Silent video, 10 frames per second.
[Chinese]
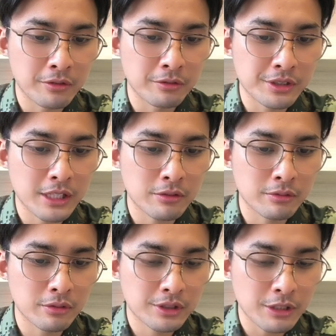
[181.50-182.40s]
局势加剧
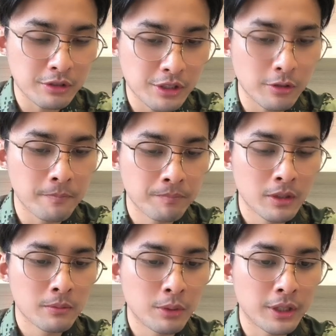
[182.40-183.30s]
加剧之后，
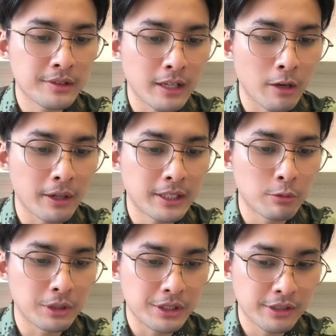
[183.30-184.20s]
波音在华业
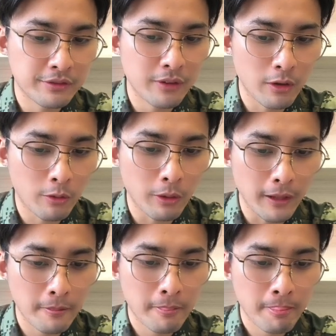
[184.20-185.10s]
务已经放缓。
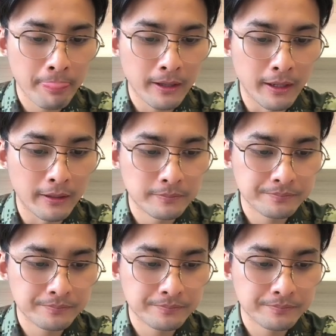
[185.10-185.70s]
啊，